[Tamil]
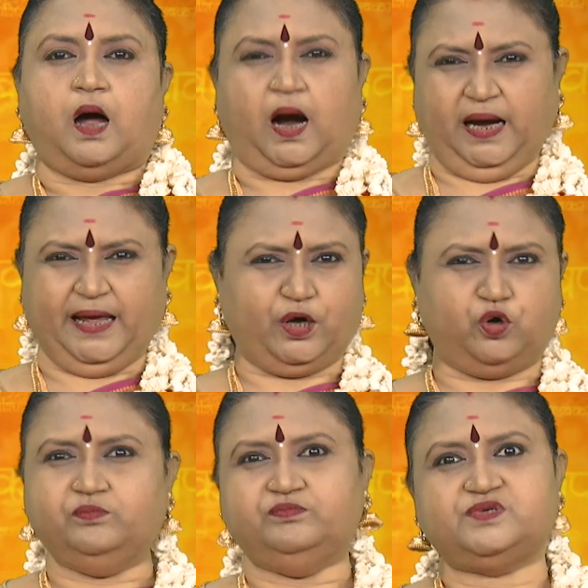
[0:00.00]

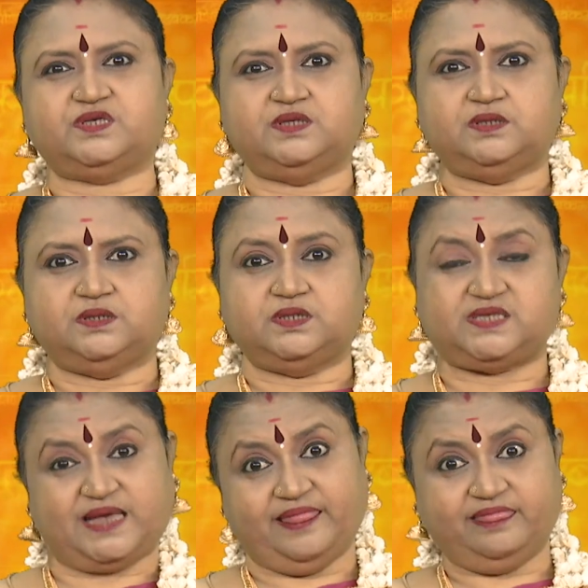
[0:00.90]
அழிக்கும்
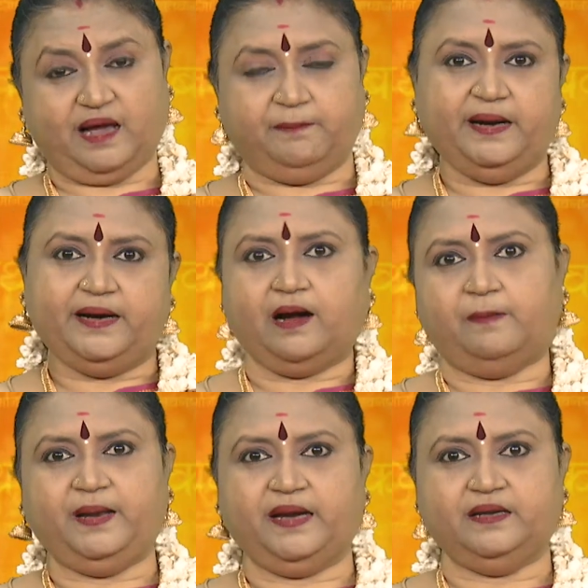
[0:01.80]
செந்தமிழ்
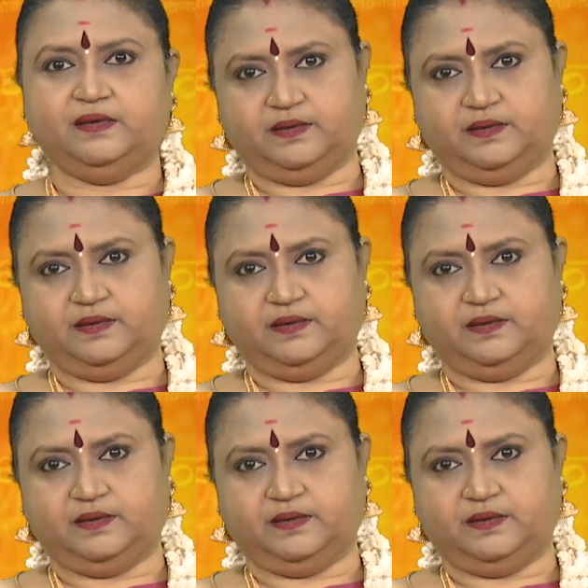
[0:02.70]
அப்படின்னு